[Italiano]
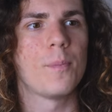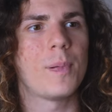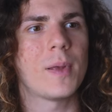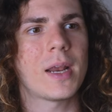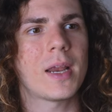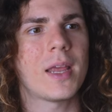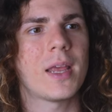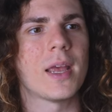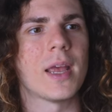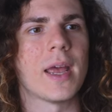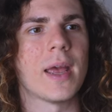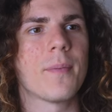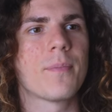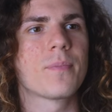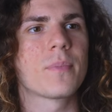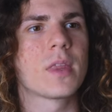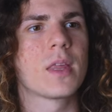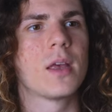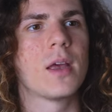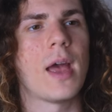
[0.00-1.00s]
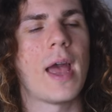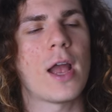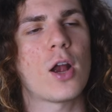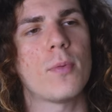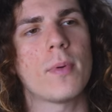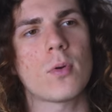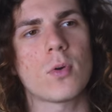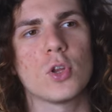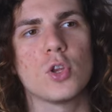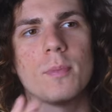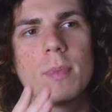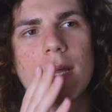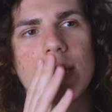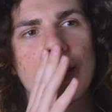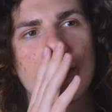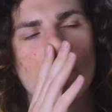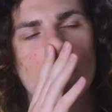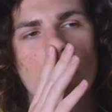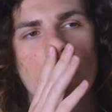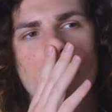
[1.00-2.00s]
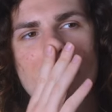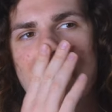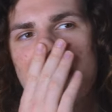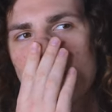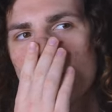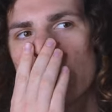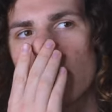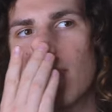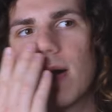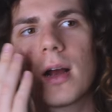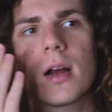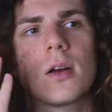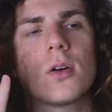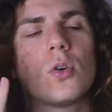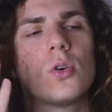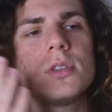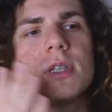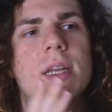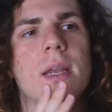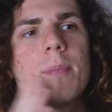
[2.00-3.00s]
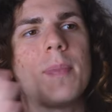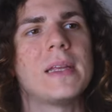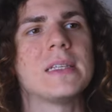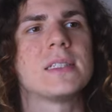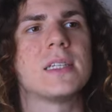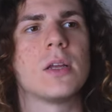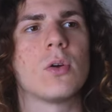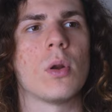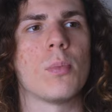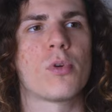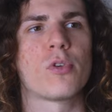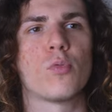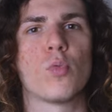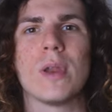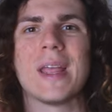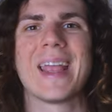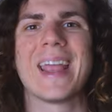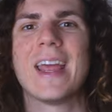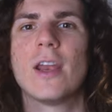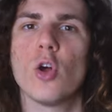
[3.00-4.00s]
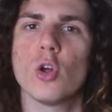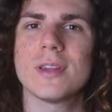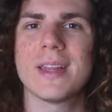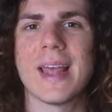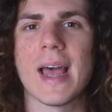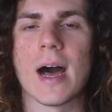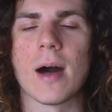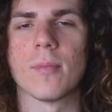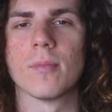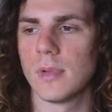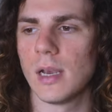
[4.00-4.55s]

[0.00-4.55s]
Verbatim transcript: Perché è come quando mi chiedono Marco, ma cosa ne pensi di quel profumo lì? Che note ha?